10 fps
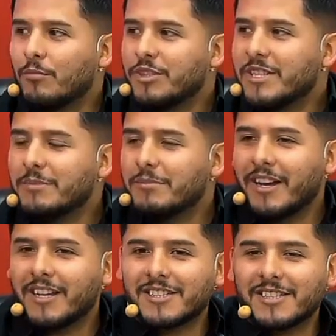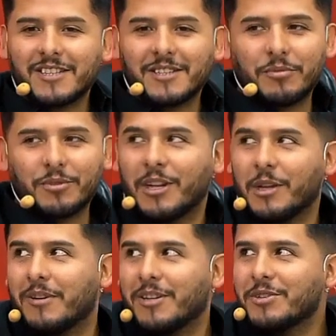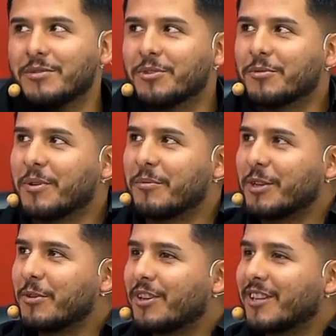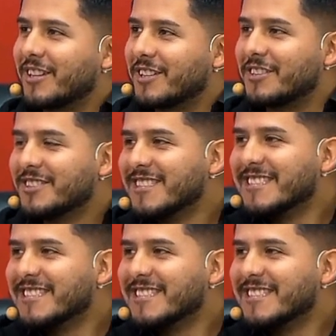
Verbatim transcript: muchísimas gracias por el espacio por permitirnos estar aquí.